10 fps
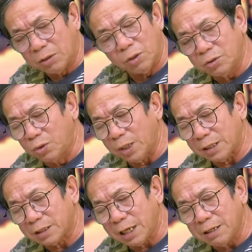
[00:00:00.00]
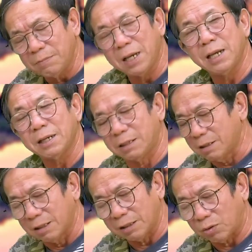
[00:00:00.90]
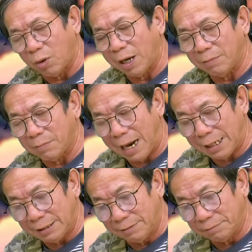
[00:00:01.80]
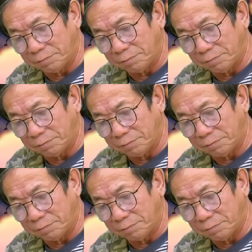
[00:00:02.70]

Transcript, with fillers: nói chuyện say mê, cười thoải mái.